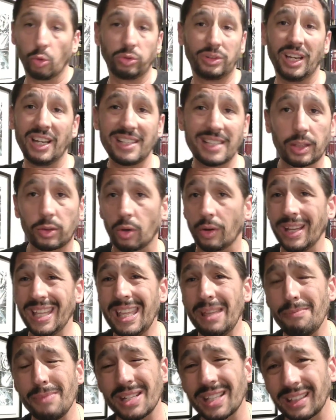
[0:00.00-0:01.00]
l'ho utilizzato
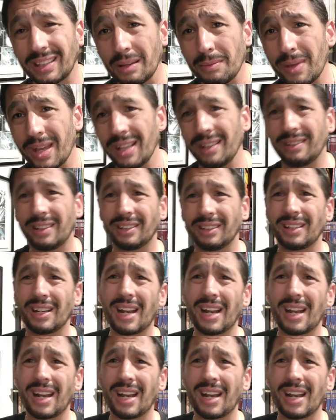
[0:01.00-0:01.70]
immediatamente.